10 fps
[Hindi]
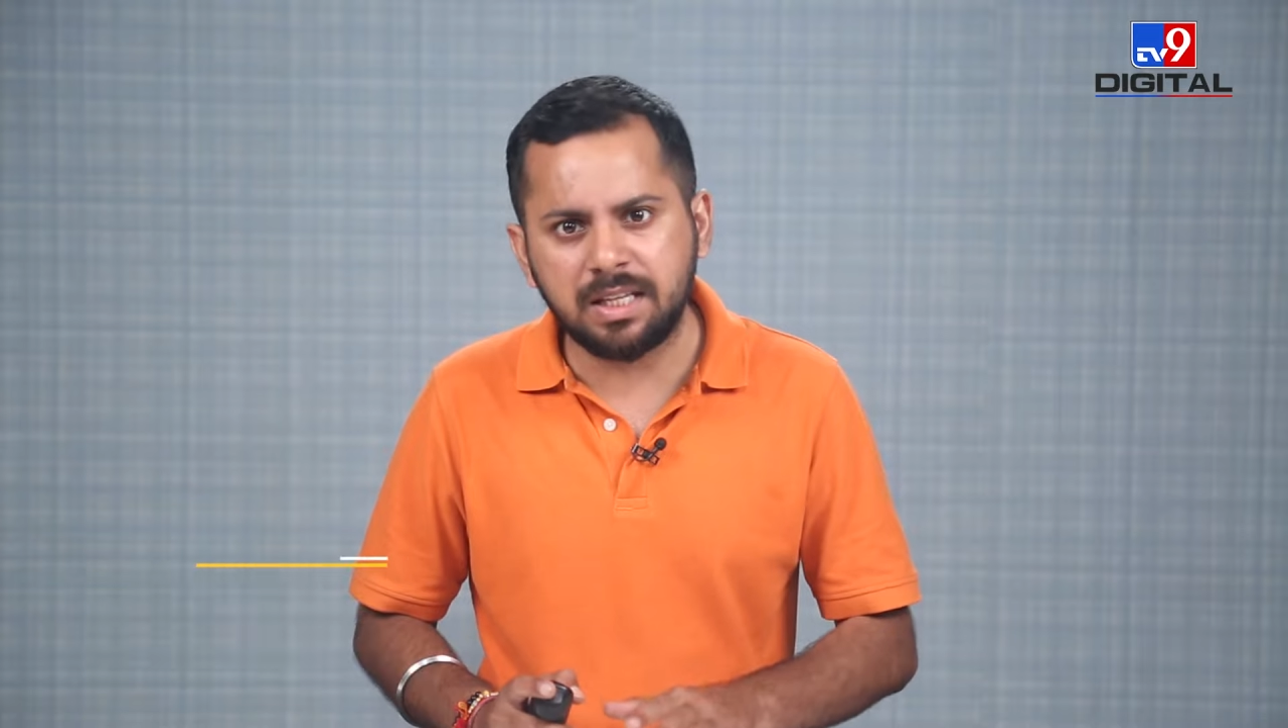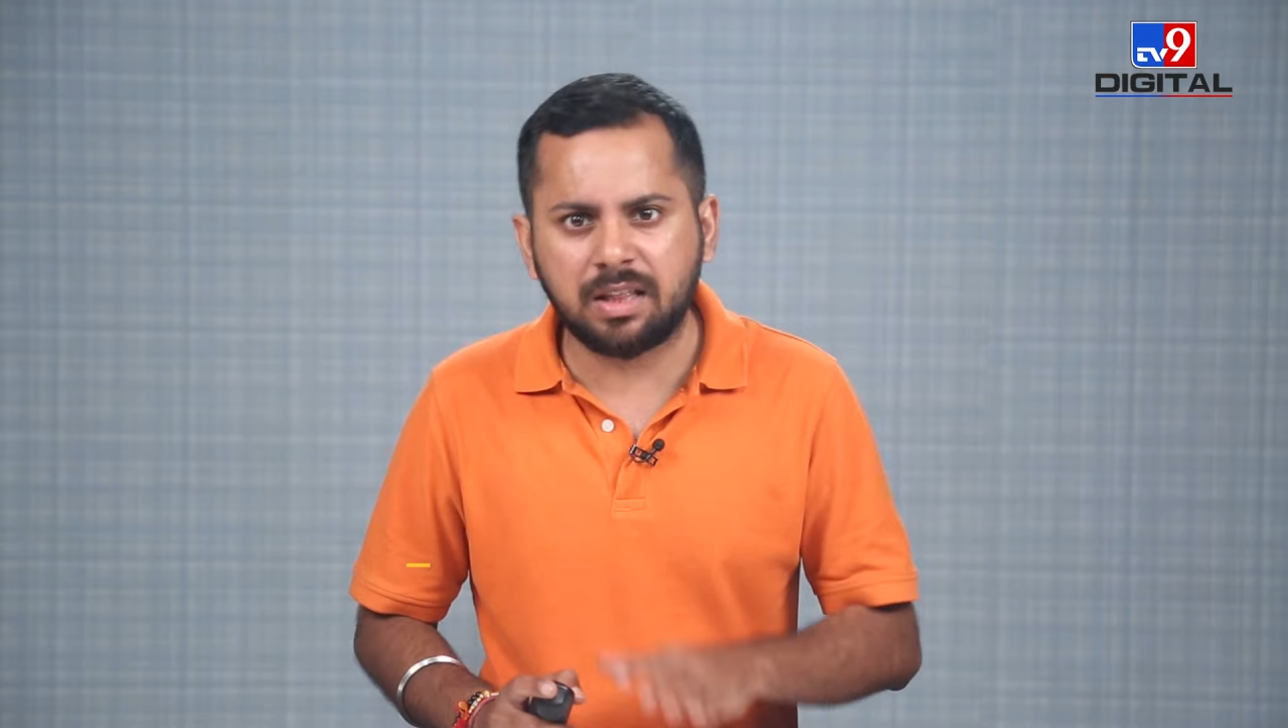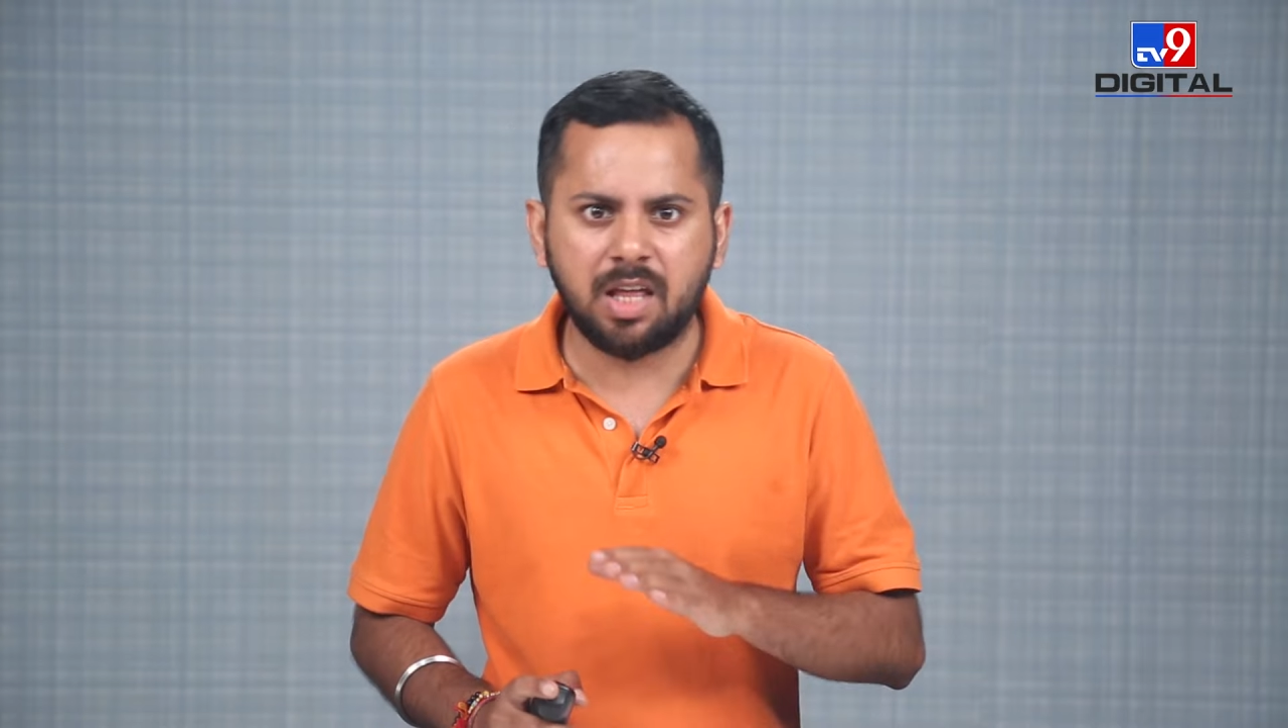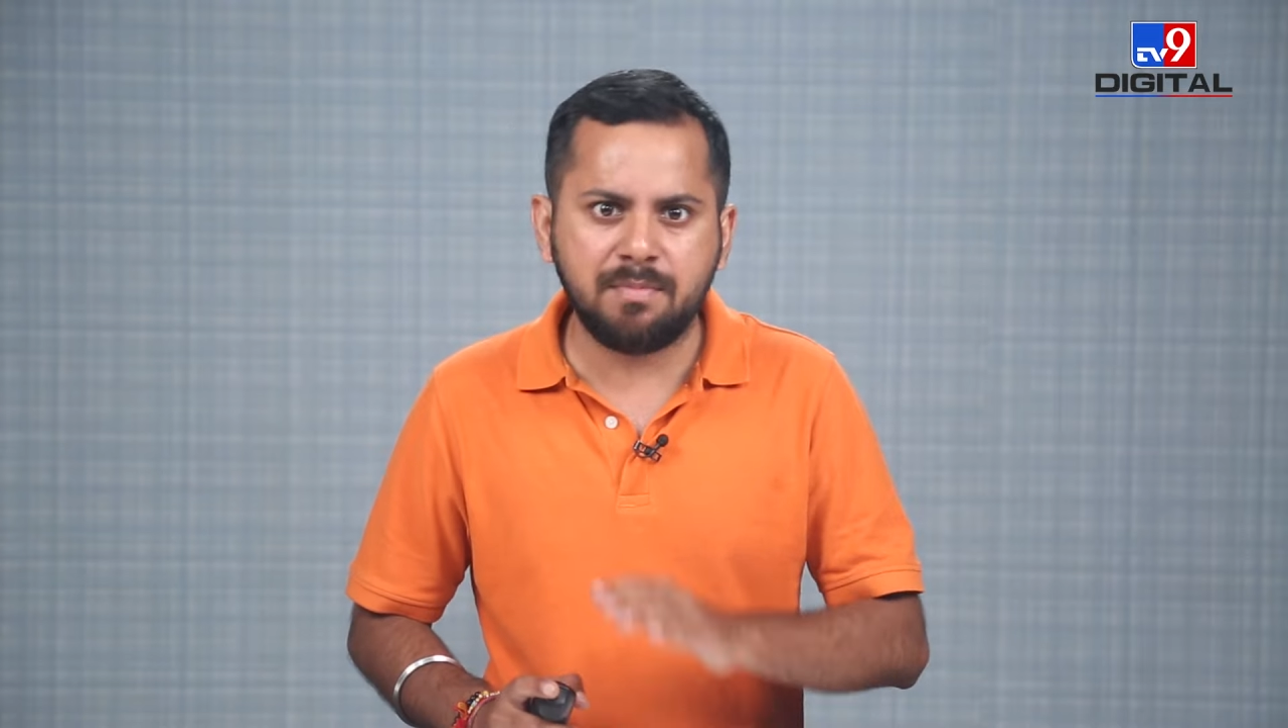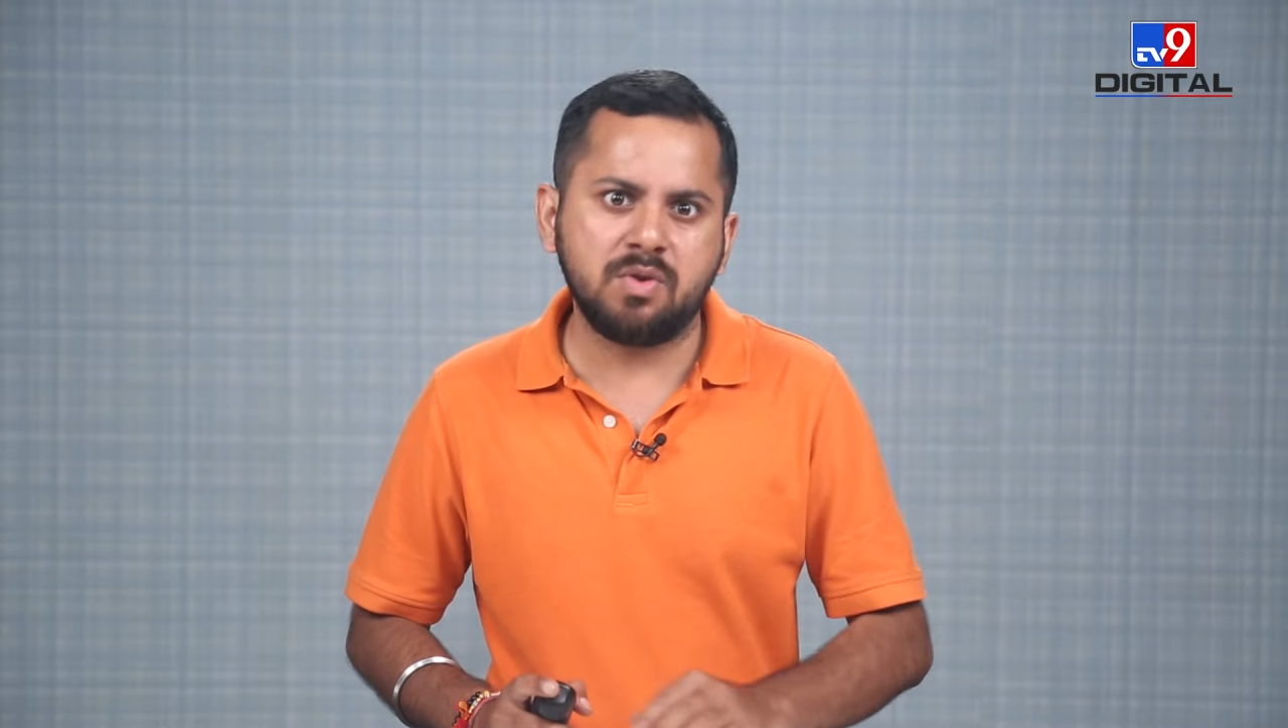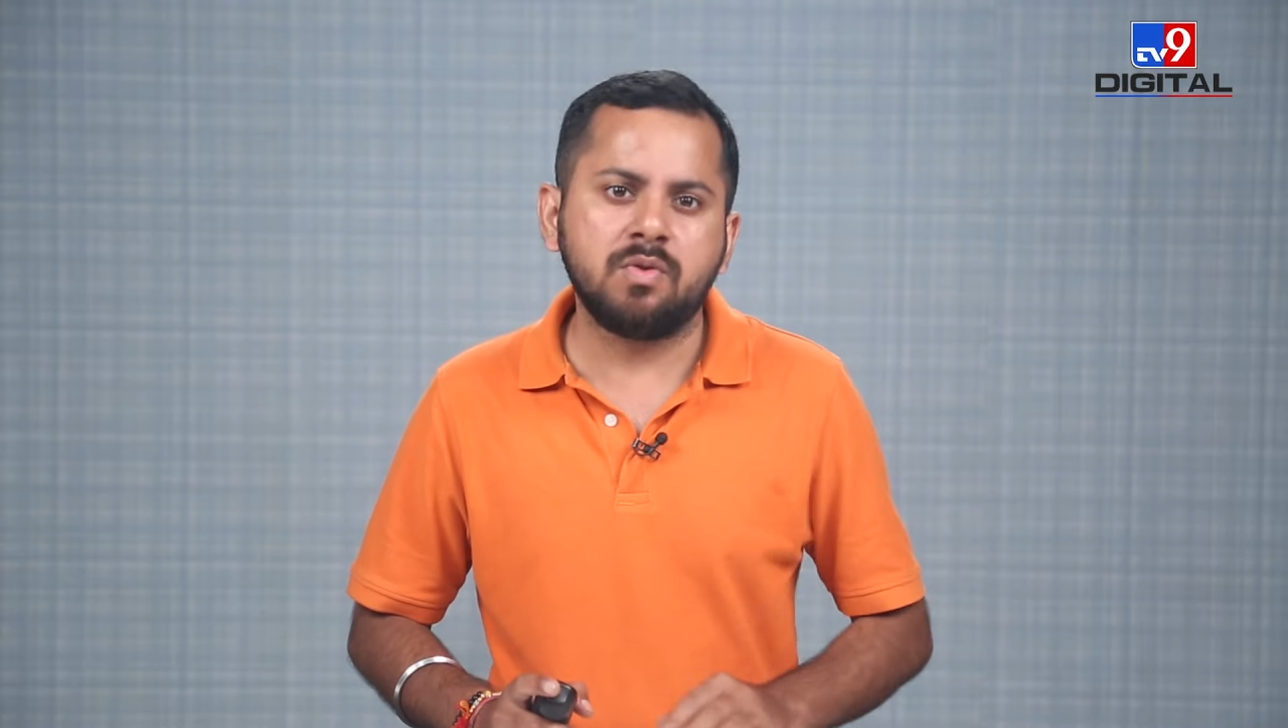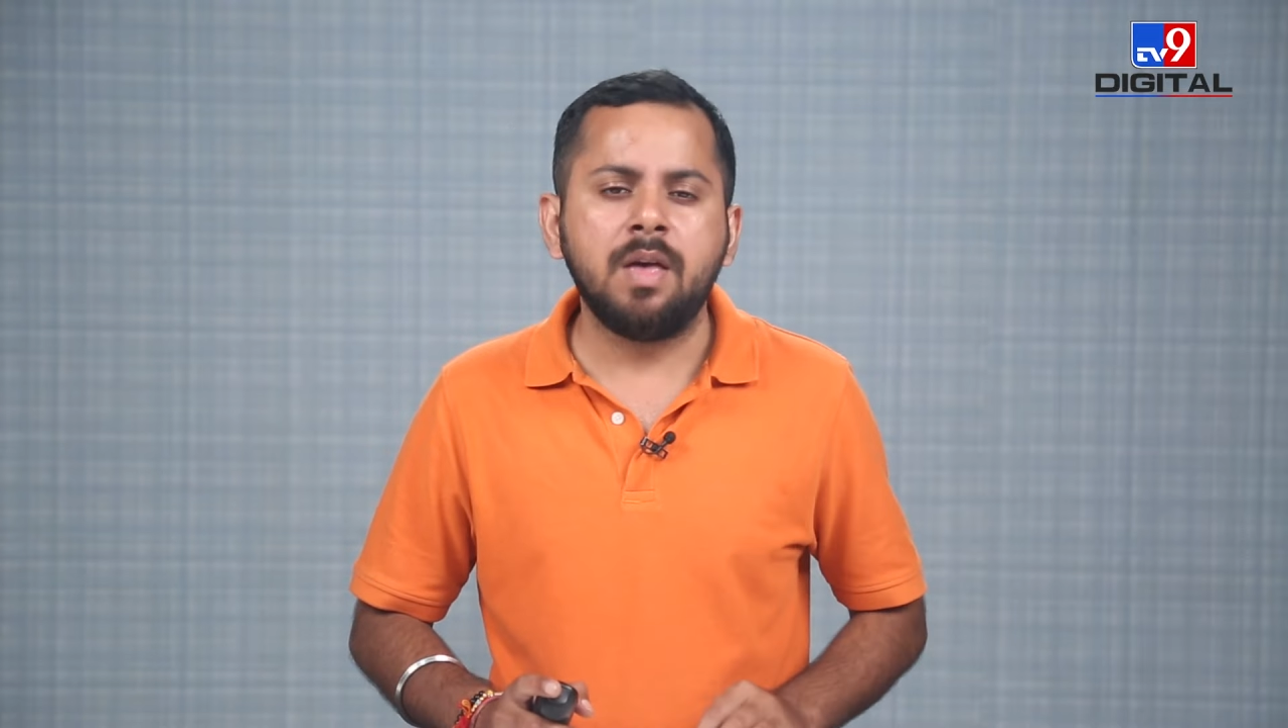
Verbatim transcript: सत्ता में हो